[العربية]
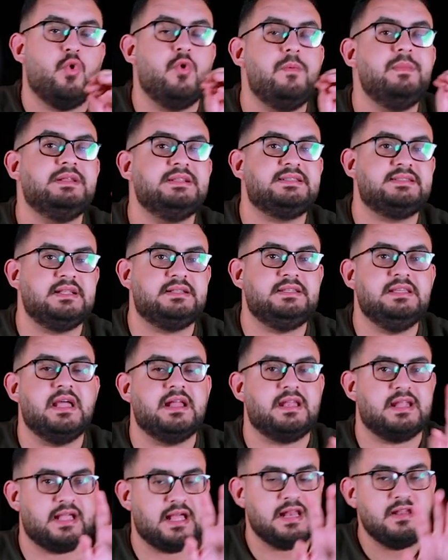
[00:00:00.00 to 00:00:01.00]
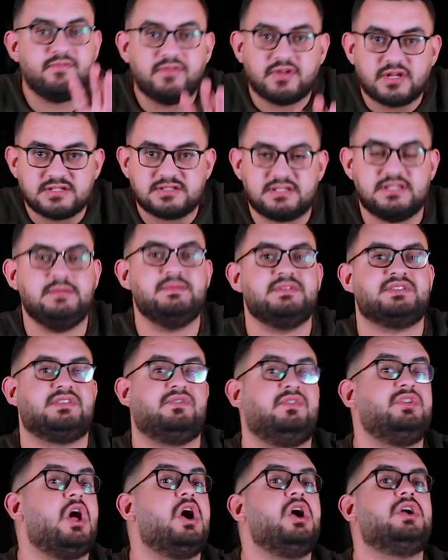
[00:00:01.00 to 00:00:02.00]
ومن السيتي هنتكلم في القصه دي
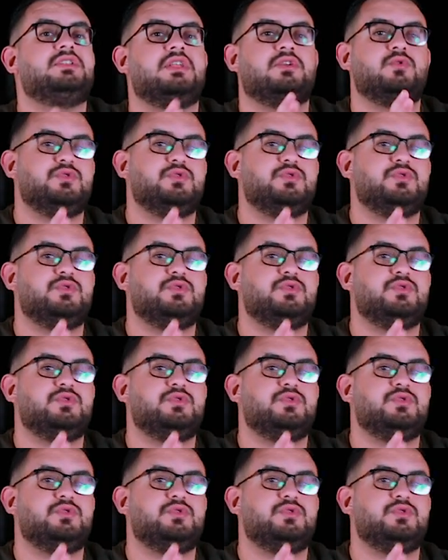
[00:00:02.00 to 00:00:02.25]
باستفاضه اكتر